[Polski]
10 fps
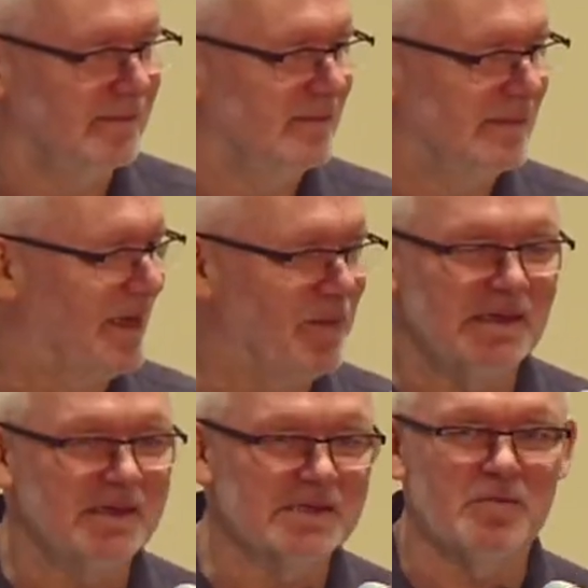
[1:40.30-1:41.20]

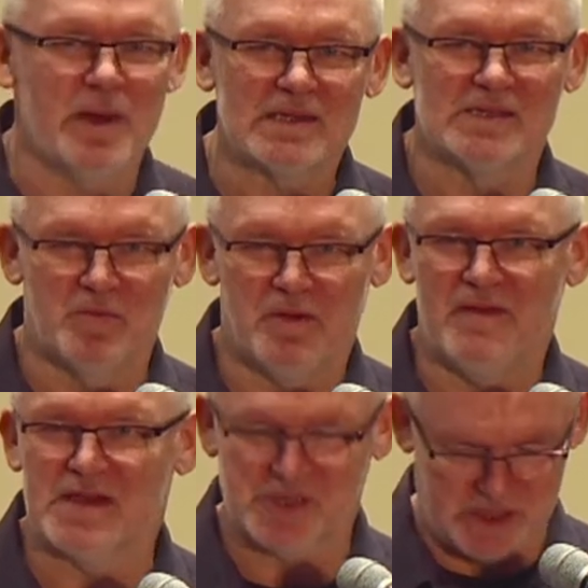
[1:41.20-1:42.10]
Temat jest bardzo
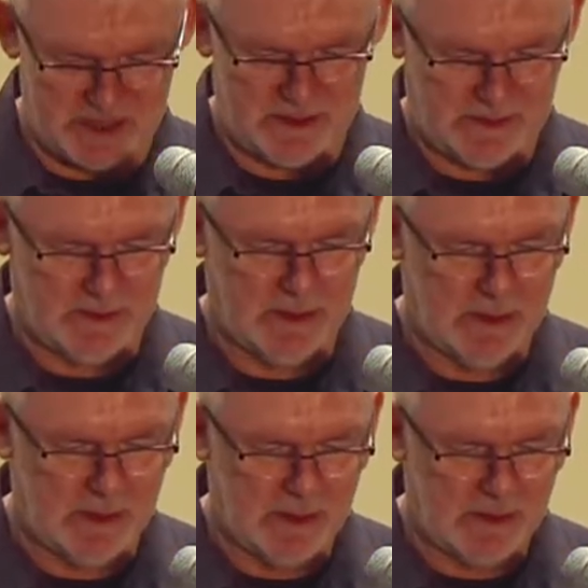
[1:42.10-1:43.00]
poważny,
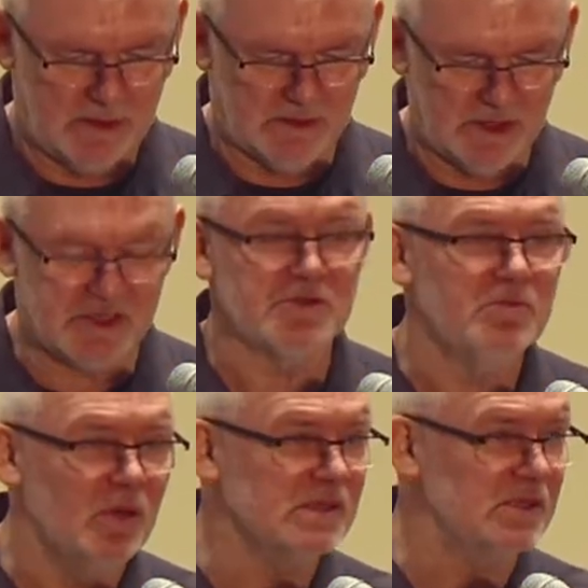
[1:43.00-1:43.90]
dotyczy
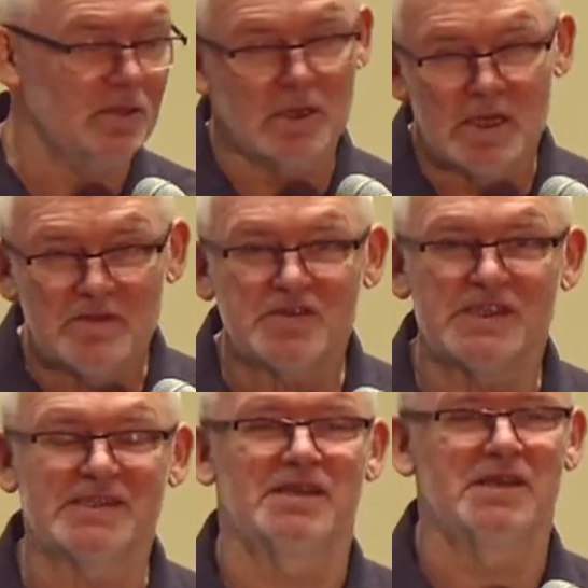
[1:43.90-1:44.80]
mocno
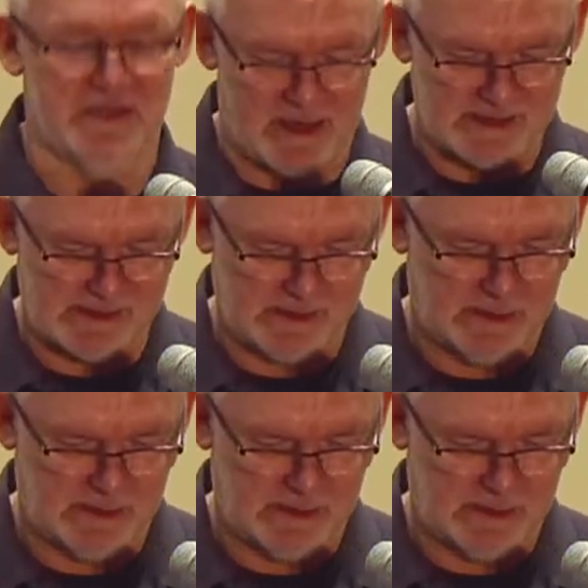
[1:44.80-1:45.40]
wszystkich nas.